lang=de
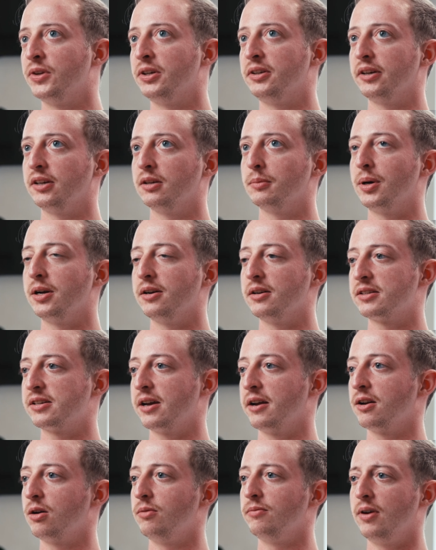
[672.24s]
Ich denke mal, der
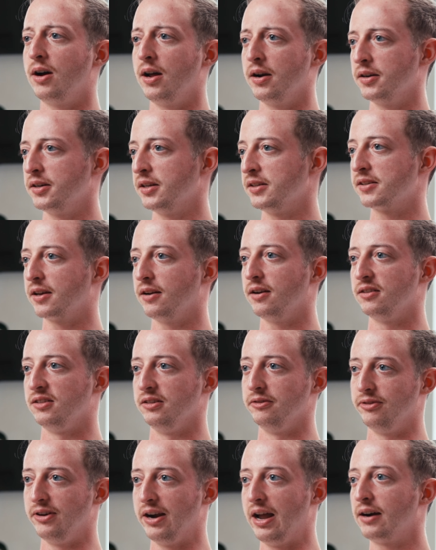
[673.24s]
Zeitraum war allerdings
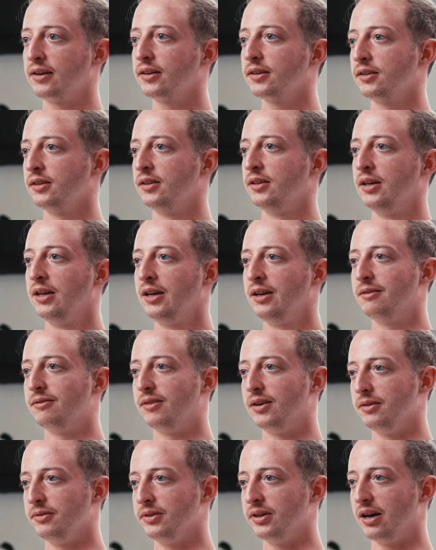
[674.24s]
relativ lang,
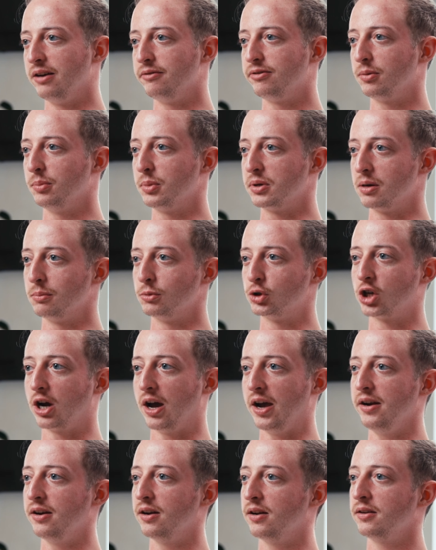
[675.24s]
weil wir einfach mit einem
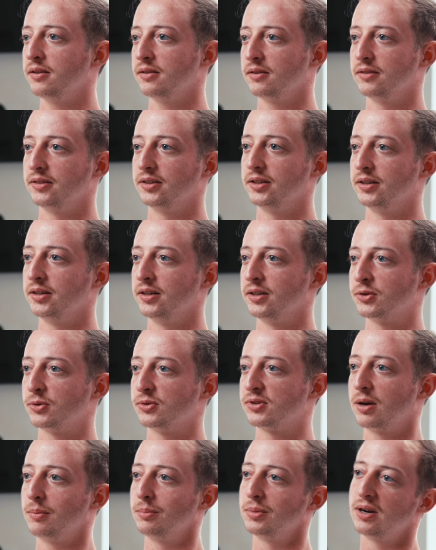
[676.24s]
Schreiner äh,
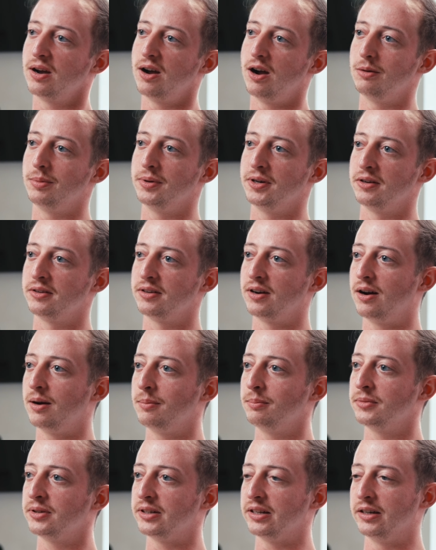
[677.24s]
zusammengearbeitet
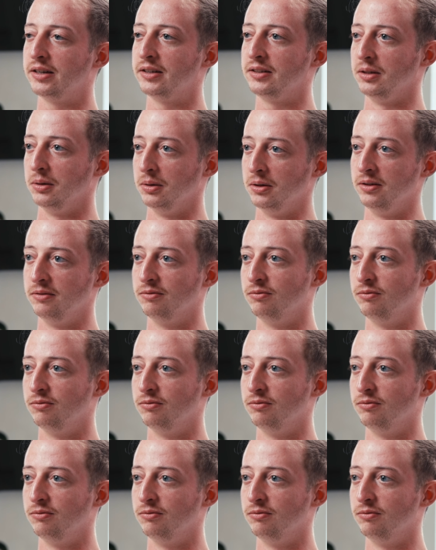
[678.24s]
haben, der die